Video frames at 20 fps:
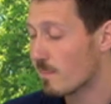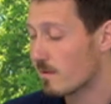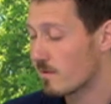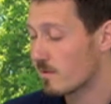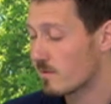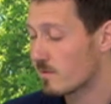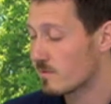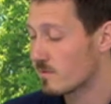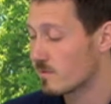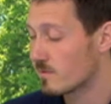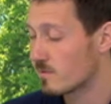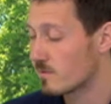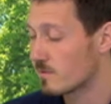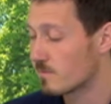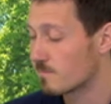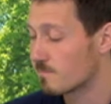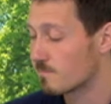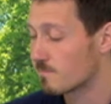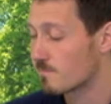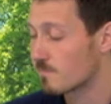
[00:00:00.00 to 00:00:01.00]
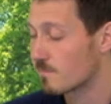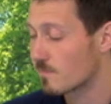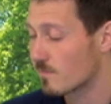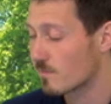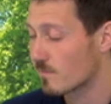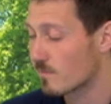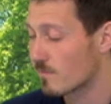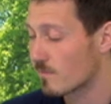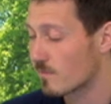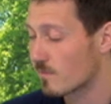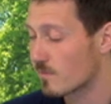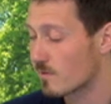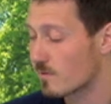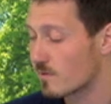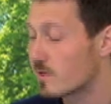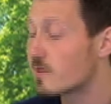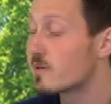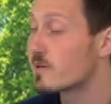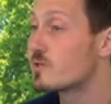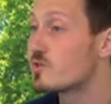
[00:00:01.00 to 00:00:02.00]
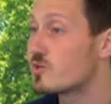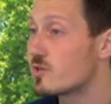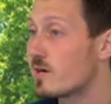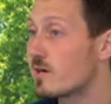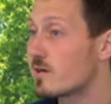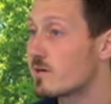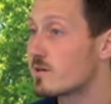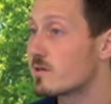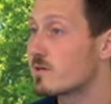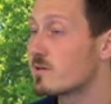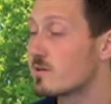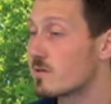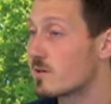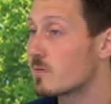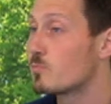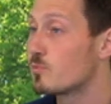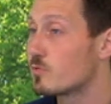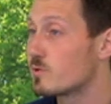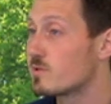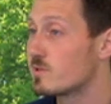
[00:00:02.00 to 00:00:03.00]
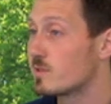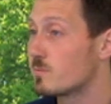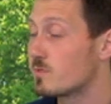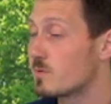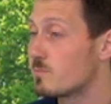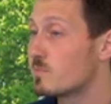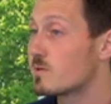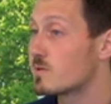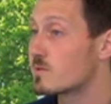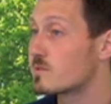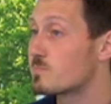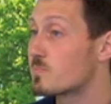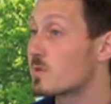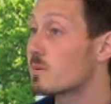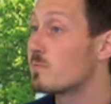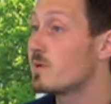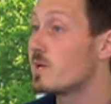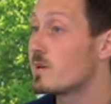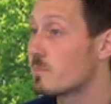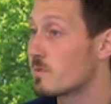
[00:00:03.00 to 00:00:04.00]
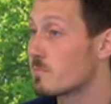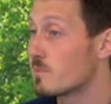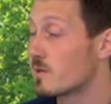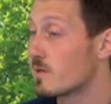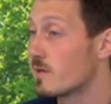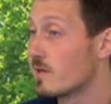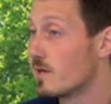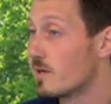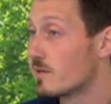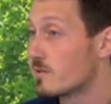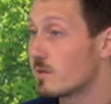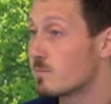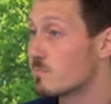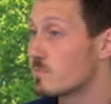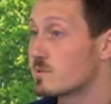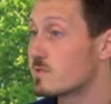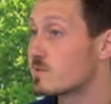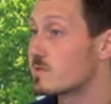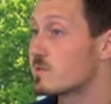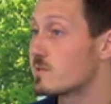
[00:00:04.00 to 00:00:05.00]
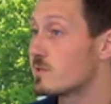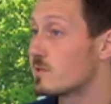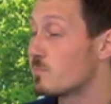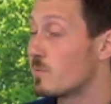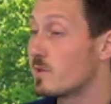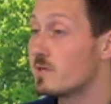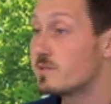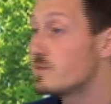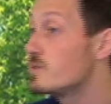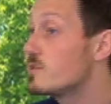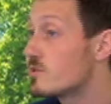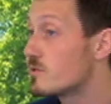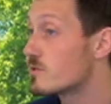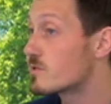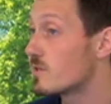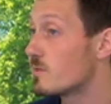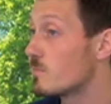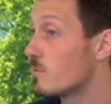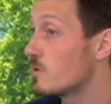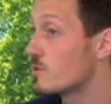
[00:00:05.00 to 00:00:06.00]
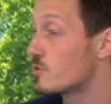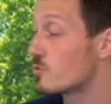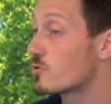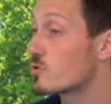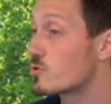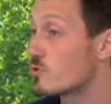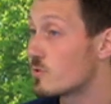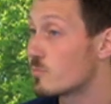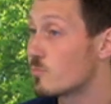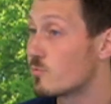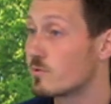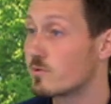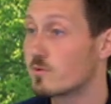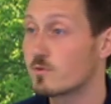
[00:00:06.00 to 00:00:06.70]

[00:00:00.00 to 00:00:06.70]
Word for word: э как рычаг э, работы, например, с проблемами, там, с э, политическими или еще что-нибудь.